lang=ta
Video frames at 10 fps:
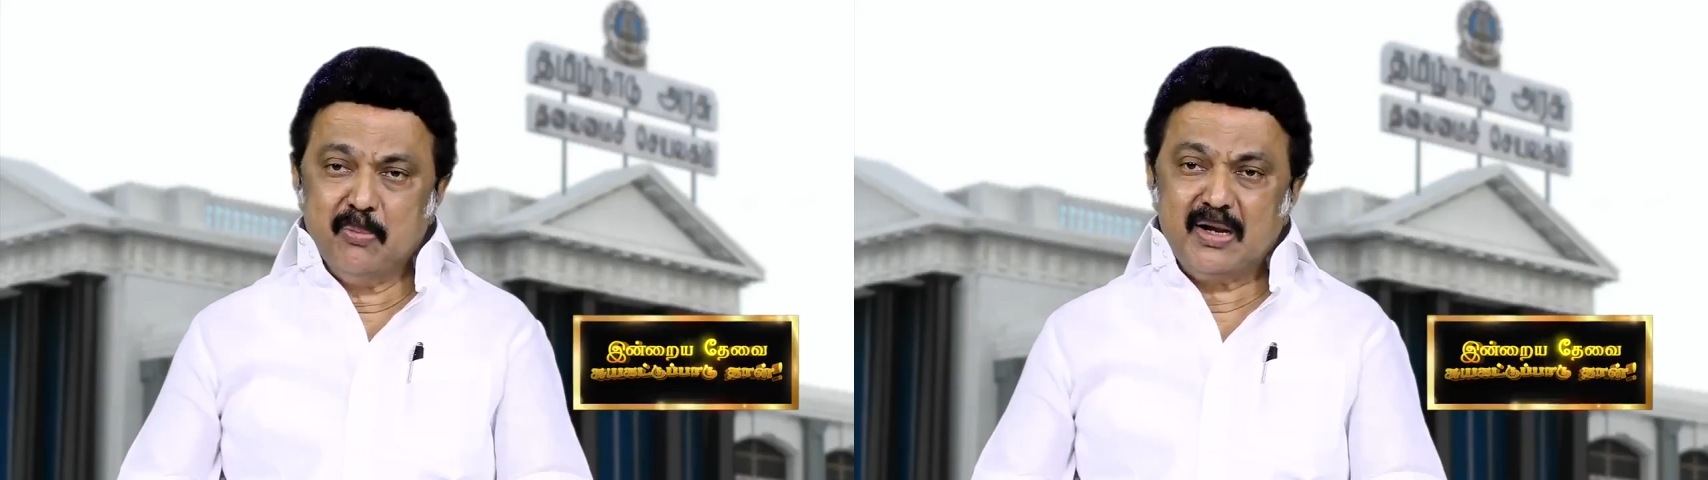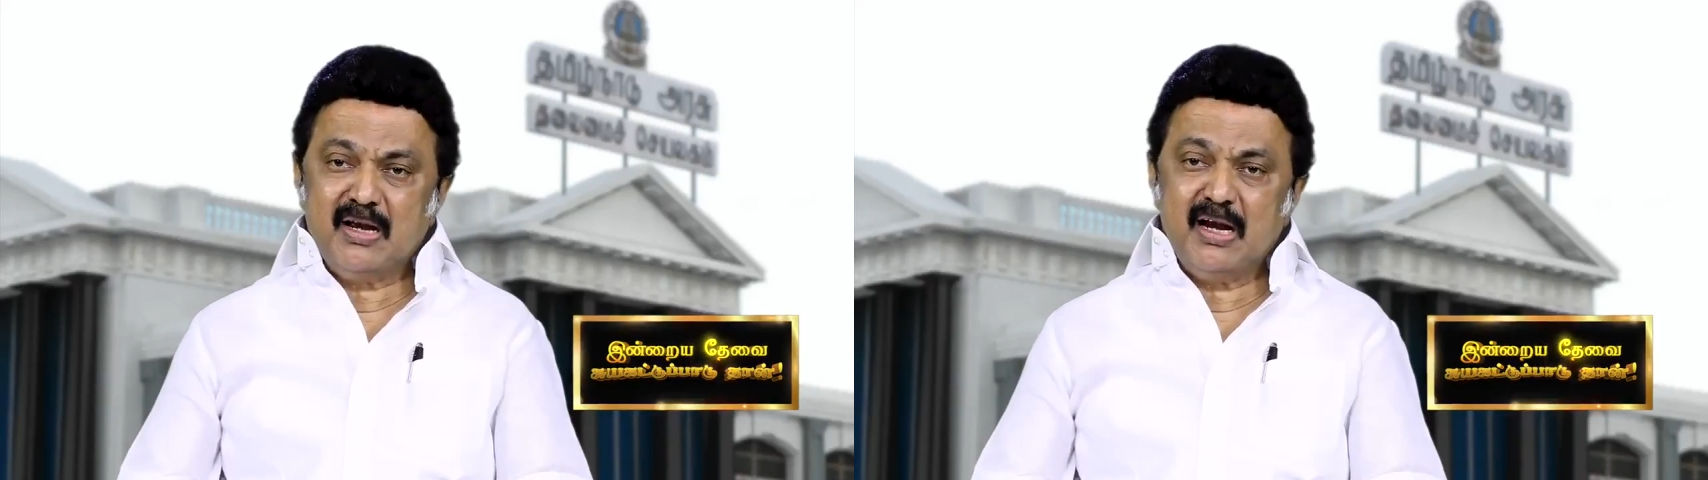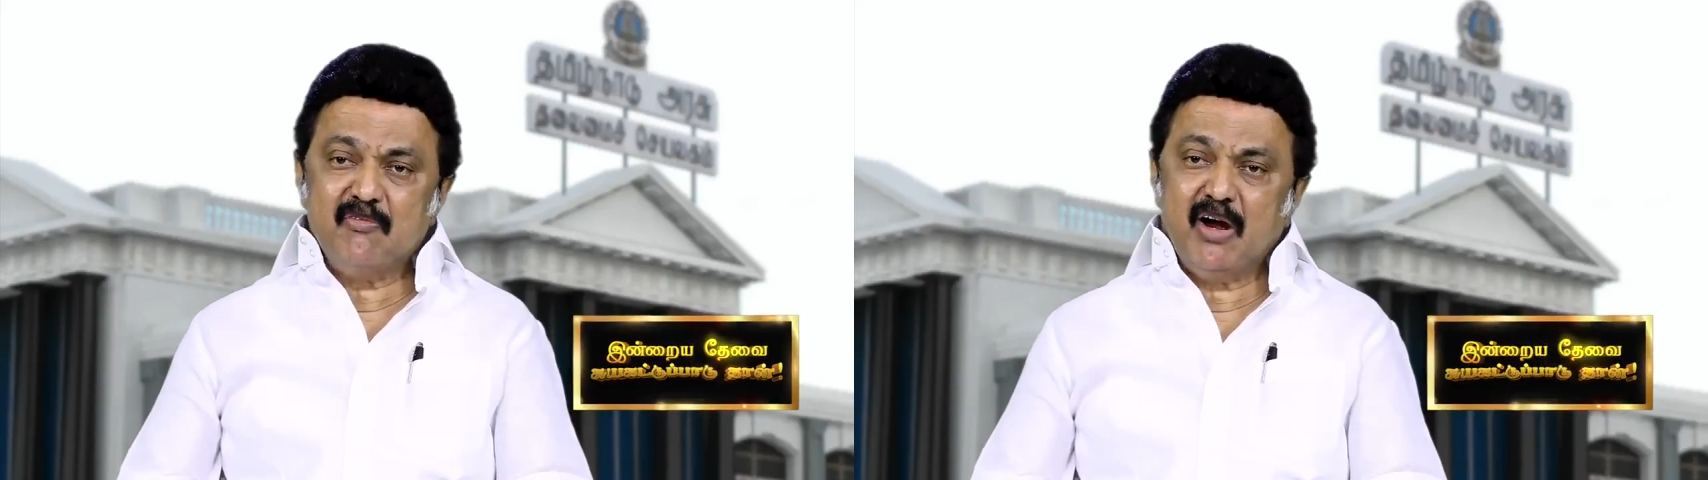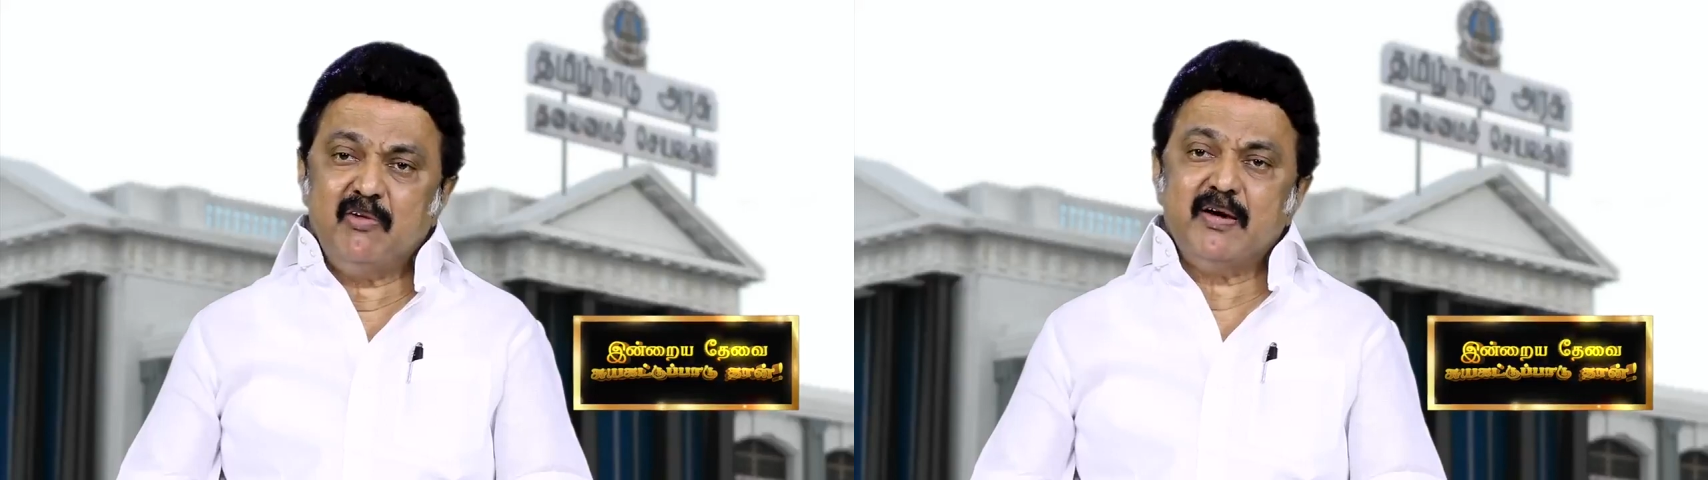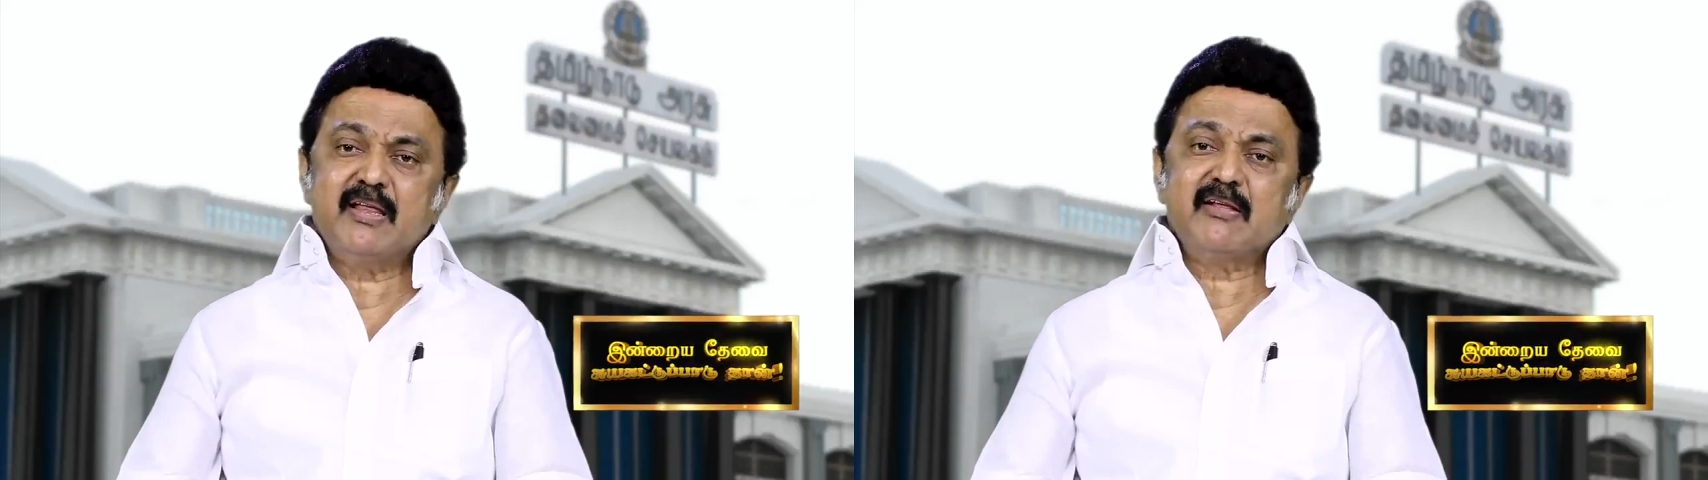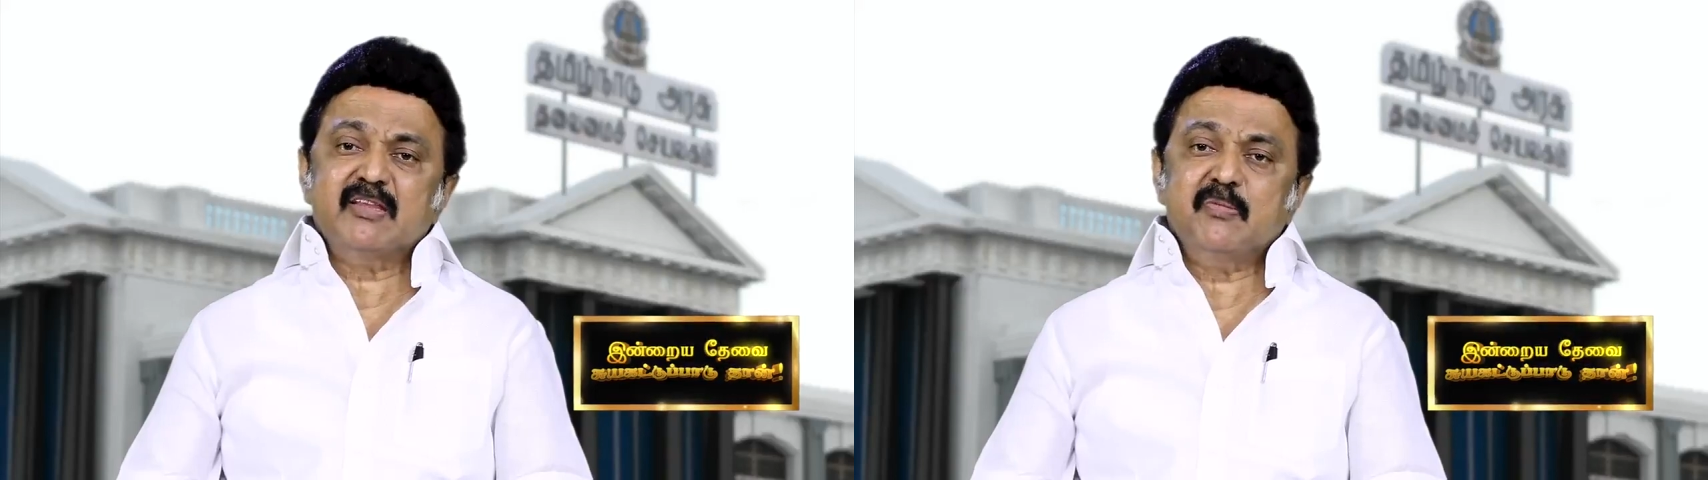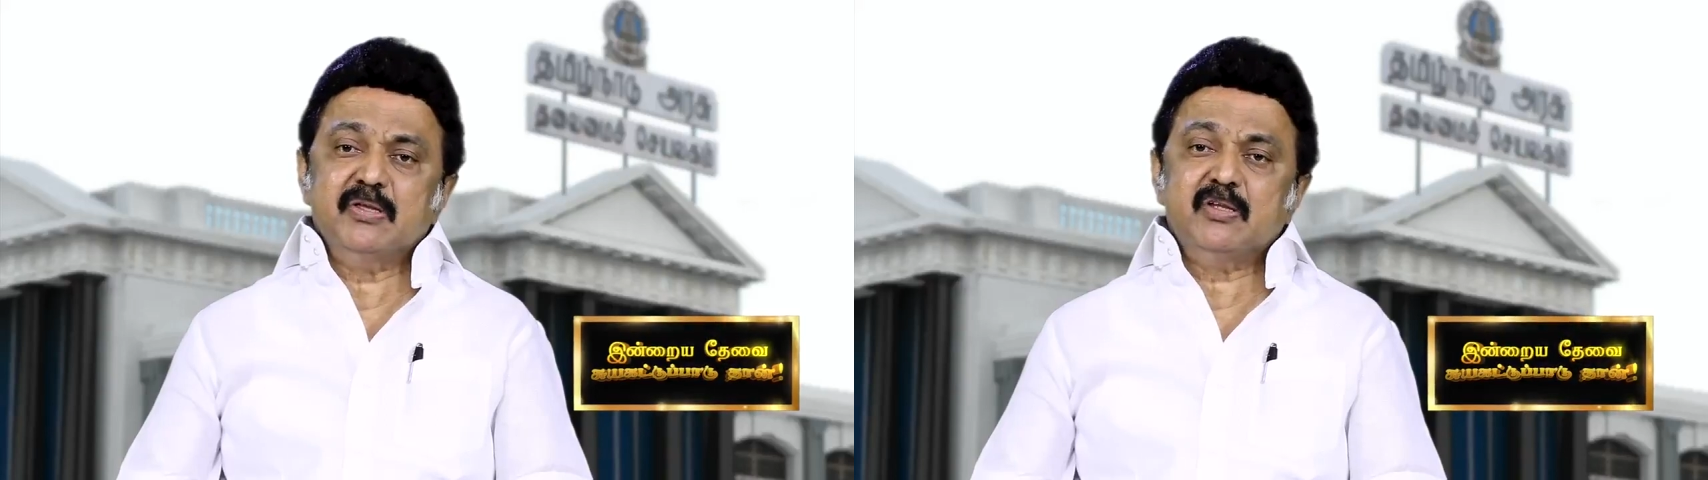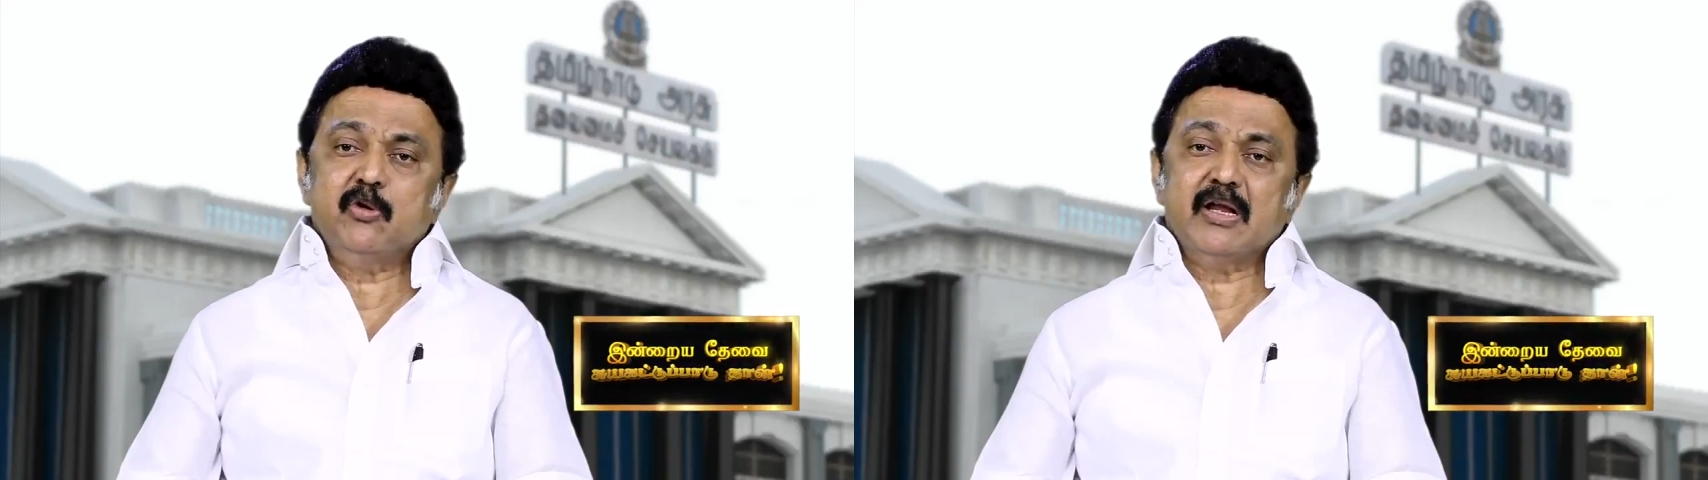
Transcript: மக்களின் வாழ்வாதாரத்தின் மீது